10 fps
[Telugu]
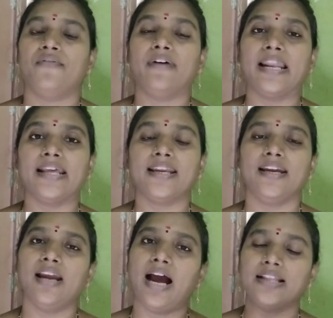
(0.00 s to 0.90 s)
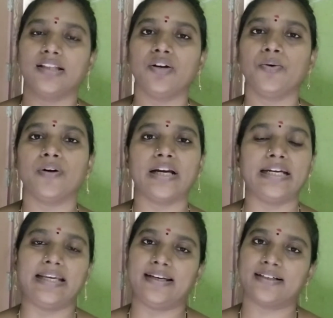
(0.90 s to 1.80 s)
వాళ్ళకి అందరూ కూడా
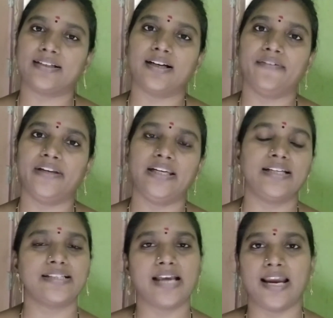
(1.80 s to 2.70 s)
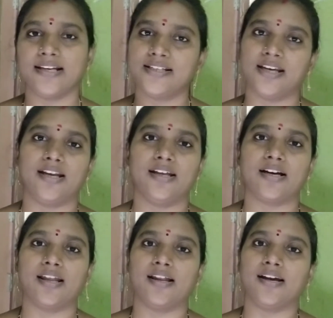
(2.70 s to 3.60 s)
డైరెక్ట్గా వెళ్ళి సాయం
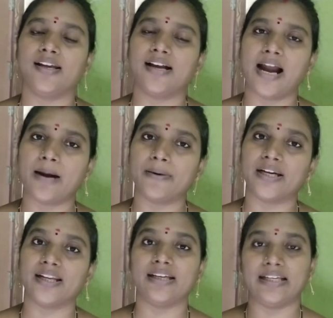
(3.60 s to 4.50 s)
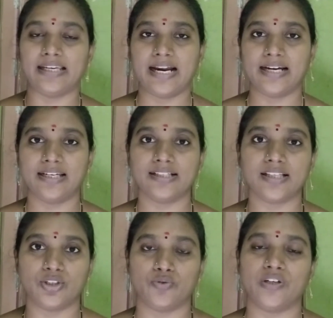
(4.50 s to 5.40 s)
చేయలేరు కదండి కాబట్టి ఇలాంటి
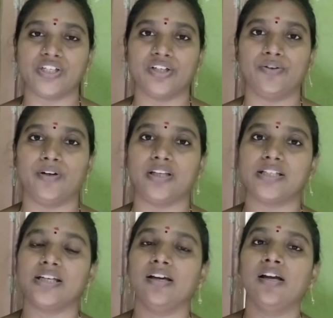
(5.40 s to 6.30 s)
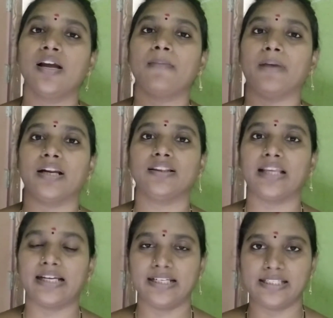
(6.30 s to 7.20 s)
సిచ్యువేషన్ గురించి మనం
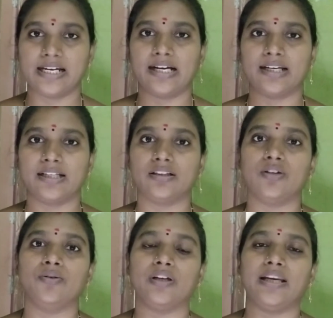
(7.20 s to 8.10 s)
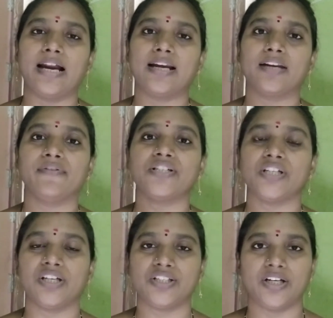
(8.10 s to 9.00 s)
తగిన జాగ్రత్తలు ఇలాంటివి
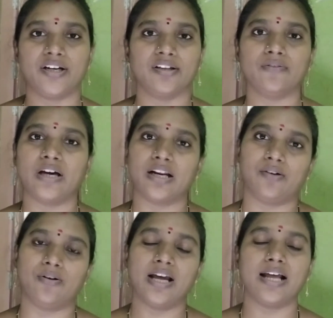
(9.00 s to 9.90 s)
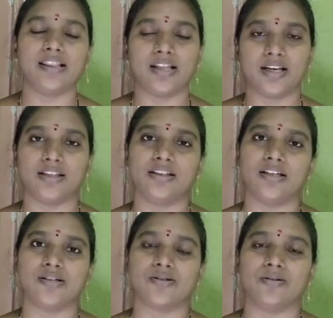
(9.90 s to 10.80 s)
షేర్ చేయడం ద్వారా కూడా అందరికీ
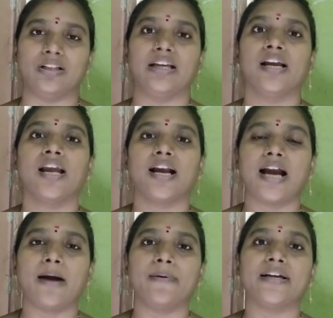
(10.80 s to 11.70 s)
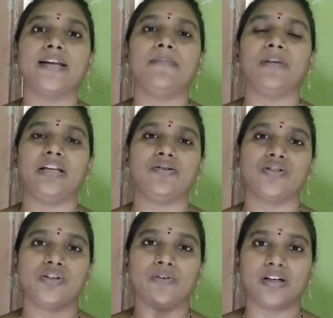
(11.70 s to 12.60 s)
తెలుస్తుంది కాబట్టి మీ
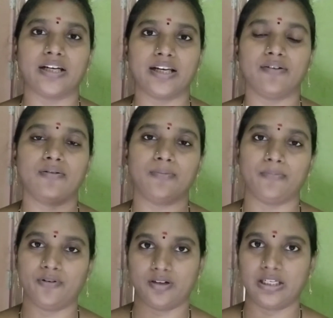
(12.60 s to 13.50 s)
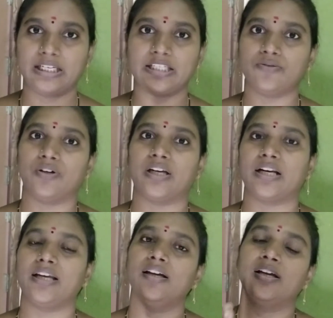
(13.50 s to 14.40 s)
నుంచి ఒకరికి ఒకరి నుంచి
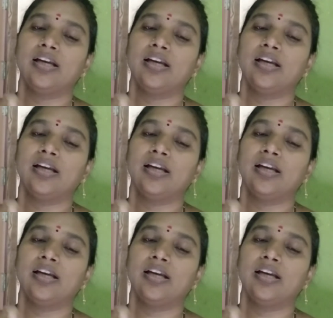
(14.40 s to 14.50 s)
ఒకరికి